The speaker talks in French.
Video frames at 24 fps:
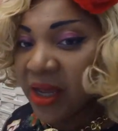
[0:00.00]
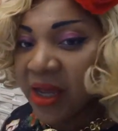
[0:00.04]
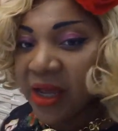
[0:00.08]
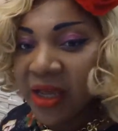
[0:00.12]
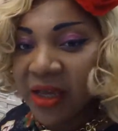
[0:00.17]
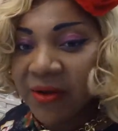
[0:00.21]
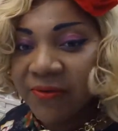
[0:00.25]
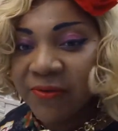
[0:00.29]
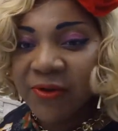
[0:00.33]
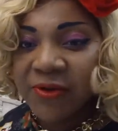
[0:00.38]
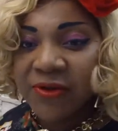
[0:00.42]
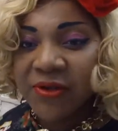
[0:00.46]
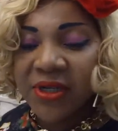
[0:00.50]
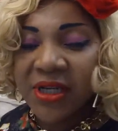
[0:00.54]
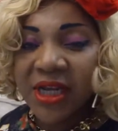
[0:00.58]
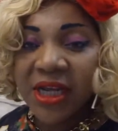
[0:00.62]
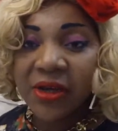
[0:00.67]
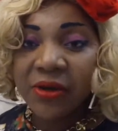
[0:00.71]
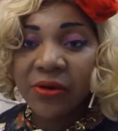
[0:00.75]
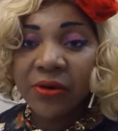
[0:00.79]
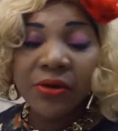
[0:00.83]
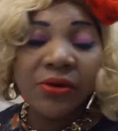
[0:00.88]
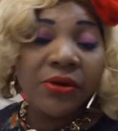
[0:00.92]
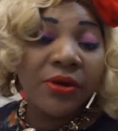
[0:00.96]
Il faut se
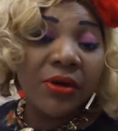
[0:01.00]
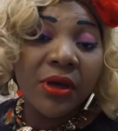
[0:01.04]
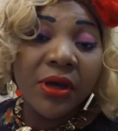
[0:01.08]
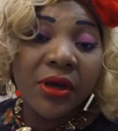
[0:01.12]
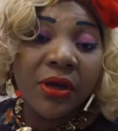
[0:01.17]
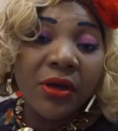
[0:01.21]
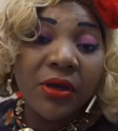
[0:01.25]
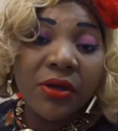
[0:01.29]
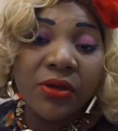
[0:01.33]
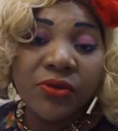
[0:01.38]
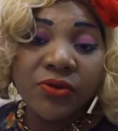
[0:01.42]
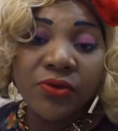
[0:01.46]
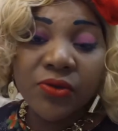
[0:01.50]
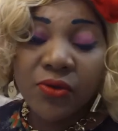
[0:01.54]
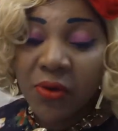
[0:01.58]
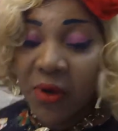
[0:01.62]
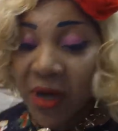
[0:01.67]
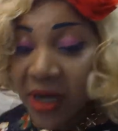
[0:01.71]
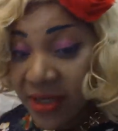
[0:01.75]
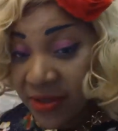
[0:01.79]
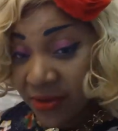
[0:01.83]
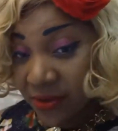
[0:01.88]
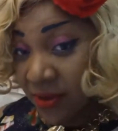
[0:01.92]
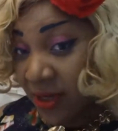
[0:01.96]
dire que tout le
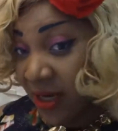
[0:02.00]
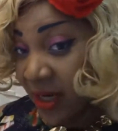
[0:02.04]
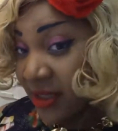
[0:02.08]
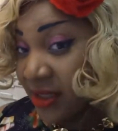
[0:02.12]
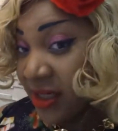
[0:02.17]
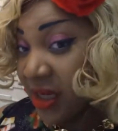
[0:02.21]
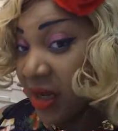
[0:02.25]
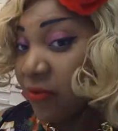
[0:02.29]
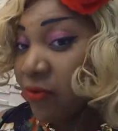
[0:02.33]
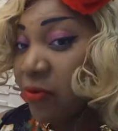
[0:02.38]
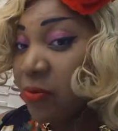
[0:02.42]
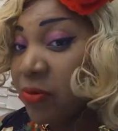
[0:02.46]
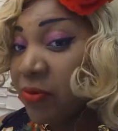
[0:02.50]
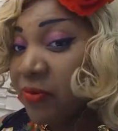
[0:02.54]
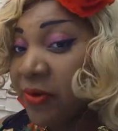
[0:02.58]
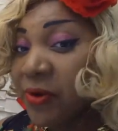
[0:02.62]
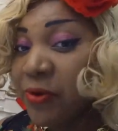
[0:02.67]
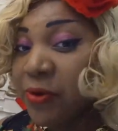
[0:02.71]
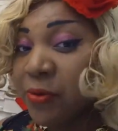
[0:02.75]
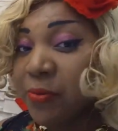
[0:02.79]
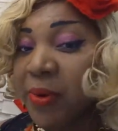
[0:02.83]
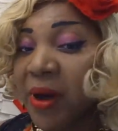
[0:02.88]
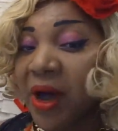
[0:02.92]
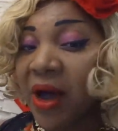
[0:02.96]
reste de l'année, vous pouvez
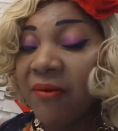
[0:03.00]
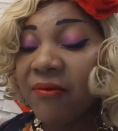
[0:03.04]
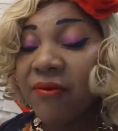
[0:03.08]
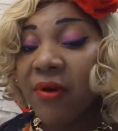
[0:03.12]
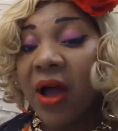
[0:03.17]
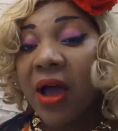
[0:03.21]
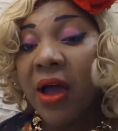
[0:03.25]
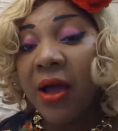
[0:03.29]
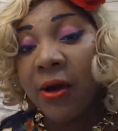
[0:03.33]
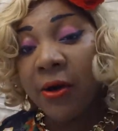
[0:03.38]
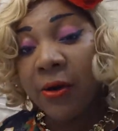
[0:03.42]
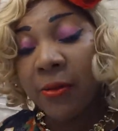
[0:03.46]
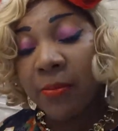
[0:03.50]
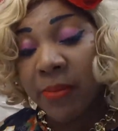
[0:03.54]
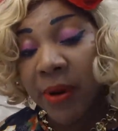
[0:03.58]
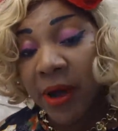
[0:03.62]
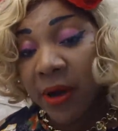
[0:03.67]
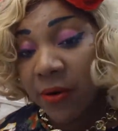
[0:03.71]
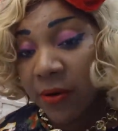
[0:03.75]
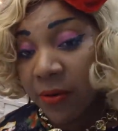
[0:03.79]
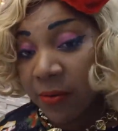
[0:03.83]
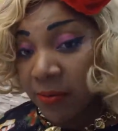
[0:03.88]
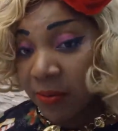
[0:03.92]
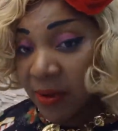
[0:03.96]
ne pas avoir un repas
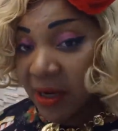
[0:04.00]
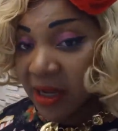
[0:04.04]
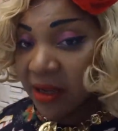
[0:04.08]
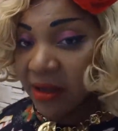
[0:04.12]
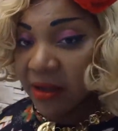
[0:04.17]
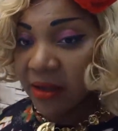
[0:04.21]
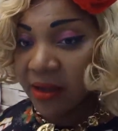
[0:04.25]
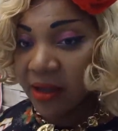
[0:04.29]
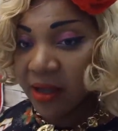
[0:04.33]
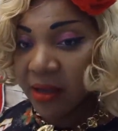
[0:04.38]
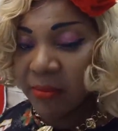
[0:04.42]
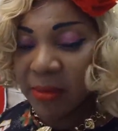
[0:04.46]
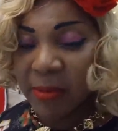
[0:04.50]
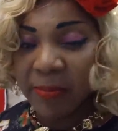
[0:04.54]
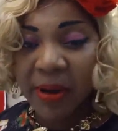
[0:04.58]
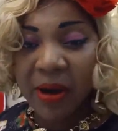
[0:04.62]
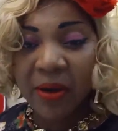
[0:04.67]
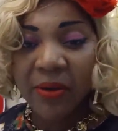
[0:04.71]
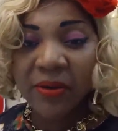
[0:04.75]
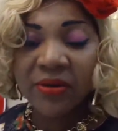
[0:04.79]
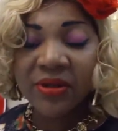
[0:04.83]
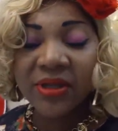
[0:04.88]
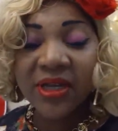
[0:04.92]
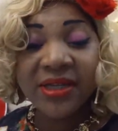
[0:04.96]
complet. Mais par
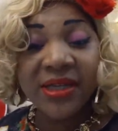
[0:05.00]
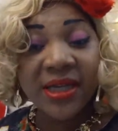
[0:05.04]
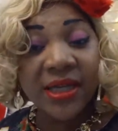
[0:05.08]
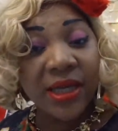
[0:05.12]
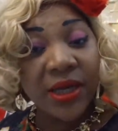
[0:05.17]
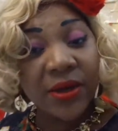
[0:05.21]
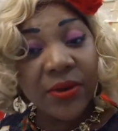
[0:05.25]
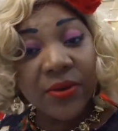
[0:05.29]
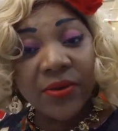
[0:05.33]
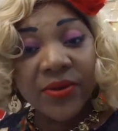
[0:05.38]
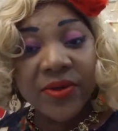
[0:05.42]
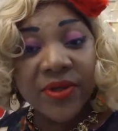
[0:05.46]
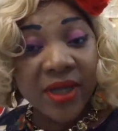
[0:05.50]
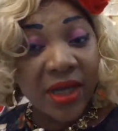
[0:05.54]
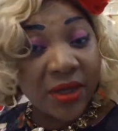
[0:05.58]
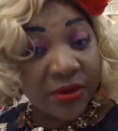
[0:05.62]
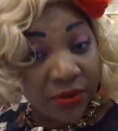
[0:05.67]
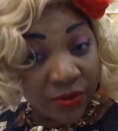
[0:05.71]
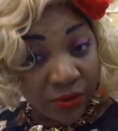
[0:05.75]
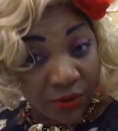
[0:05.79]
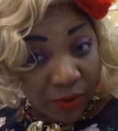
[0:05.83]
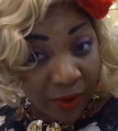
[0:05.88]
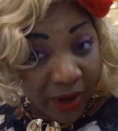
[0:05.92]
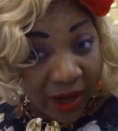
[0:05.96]
contre, ce qui concerne
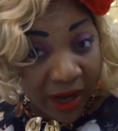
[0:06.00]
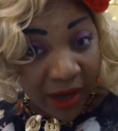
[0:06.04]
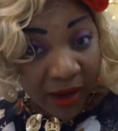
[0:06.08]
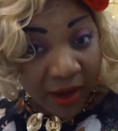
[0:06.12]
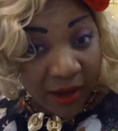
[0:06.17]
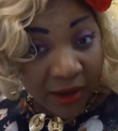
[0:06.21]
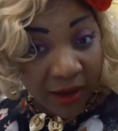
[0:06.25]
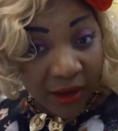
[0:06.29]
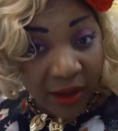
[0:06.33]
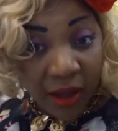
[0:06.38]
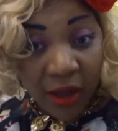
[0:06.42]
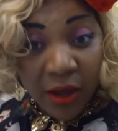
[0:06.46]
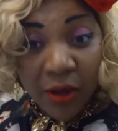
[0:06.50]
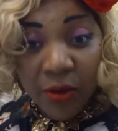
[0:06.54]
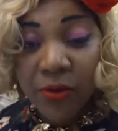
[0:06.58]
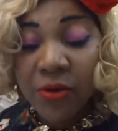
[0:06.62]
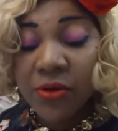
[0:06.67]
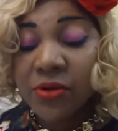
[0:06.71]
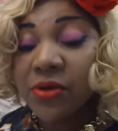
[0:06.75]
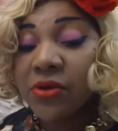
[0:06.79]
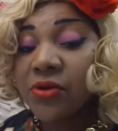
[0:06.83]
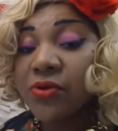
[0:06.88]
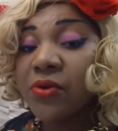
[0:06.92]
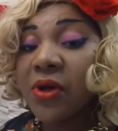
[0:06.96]
Noël, que
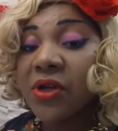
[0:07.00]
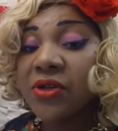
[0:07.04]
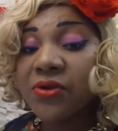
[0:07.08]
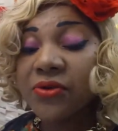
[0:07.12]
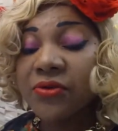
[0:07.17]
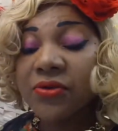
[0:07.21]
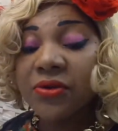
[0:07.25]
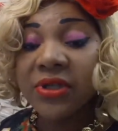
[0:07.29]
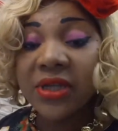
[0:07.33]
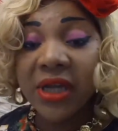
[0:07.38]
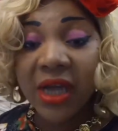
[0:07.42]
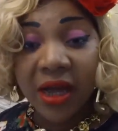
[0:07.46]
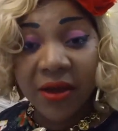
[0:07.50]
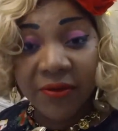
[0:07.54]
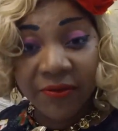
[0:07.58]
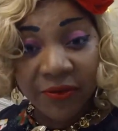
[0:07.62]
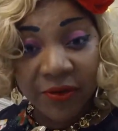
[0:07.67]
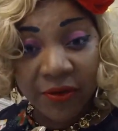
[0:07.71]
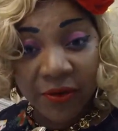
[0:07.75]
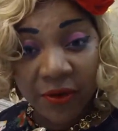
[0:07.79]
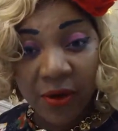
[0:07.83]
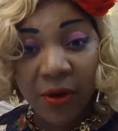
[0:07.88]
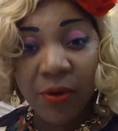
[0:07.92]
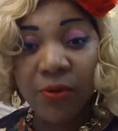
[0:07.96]
ce soit du côté
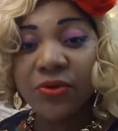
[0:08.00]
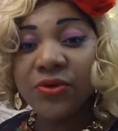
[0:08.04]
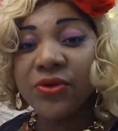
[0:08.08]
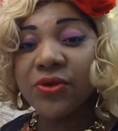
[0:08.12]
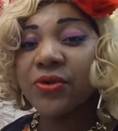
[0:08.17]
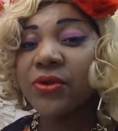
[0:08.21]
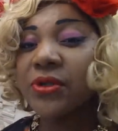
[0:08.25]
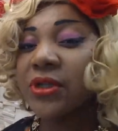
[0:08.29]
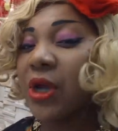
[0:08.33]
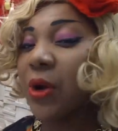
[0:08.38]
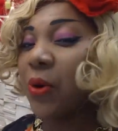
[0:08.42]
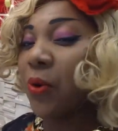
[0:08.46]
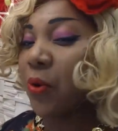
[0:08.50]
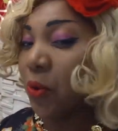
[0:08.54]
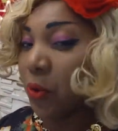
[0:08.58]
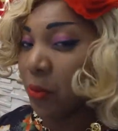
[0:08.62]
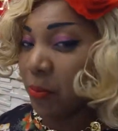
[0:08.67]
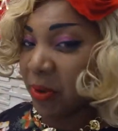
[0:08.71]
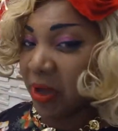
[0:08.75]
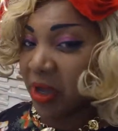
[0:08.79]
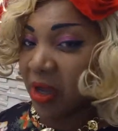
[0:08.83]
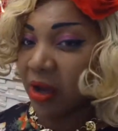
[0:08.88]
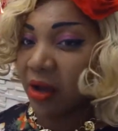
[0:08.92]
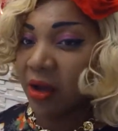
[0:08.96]
africain ou du côté
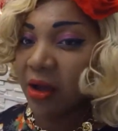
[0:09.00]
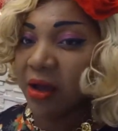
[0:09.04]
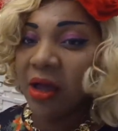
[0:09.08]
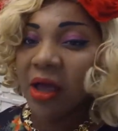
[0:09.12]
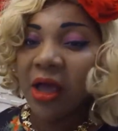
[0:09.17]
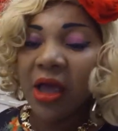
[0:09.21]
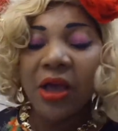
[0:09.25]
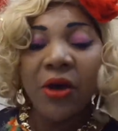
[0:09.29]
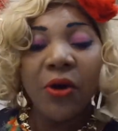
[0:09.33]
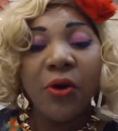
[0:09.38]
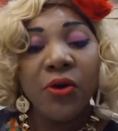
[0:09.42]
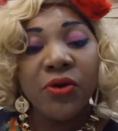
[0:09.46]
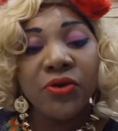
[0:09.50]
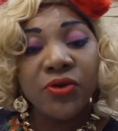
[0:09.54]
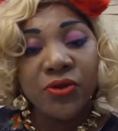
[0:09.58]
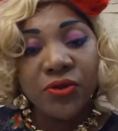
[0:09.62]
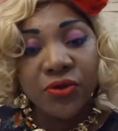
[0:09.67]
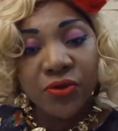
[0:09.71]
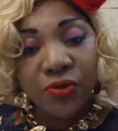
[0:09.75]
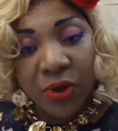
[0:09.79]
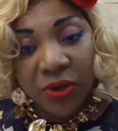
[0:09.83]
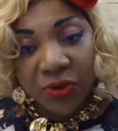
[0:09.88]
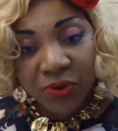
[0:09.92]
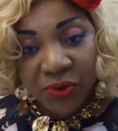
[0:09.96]
européen, on se
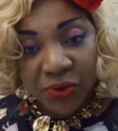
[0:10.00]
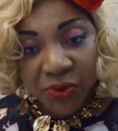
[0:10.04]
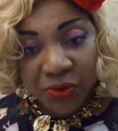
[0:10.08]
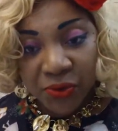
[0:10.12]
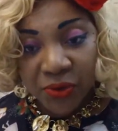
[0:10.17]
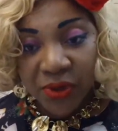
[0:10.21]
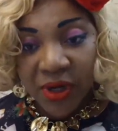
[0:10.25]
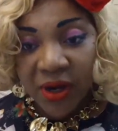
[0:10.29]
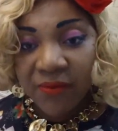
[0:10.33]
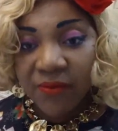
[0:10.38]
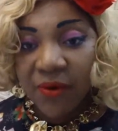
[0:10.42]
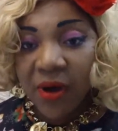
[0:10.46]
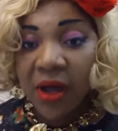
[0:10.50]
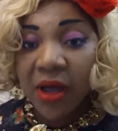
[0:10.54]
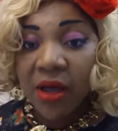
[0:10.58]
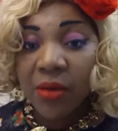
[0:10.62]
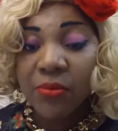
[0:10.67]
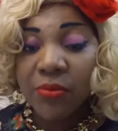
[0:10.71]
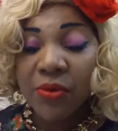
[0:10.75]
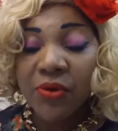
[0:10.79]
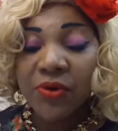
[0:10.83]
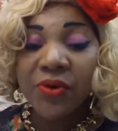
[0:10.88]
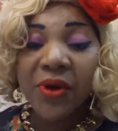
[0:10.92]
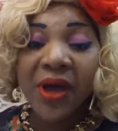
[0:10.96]
doit toujours d'avoir un
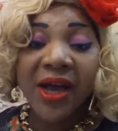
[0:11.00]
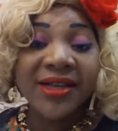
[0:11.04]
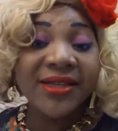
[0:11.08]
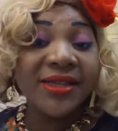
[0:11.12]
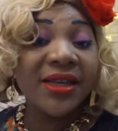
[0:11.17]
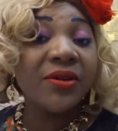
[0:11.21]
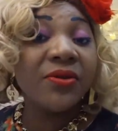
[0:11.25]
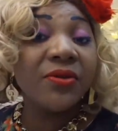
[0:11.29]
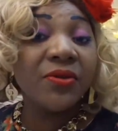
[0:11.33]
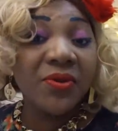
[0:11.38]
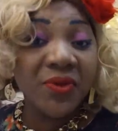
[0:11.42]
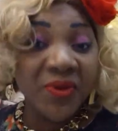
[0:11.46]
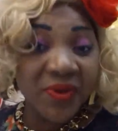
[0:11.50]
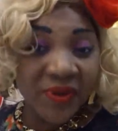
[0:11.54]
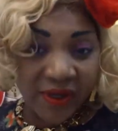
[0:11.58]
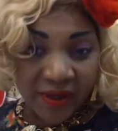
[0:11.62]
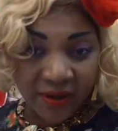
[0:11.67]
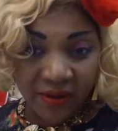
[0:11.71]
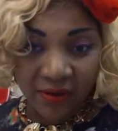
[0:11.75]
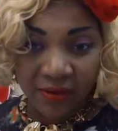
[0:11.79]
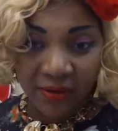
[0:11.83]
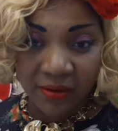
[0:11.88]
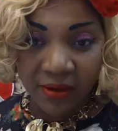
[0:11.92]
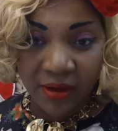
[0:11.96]
menu assez
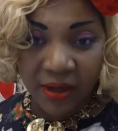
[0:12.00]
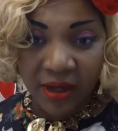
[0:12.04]
conséquent.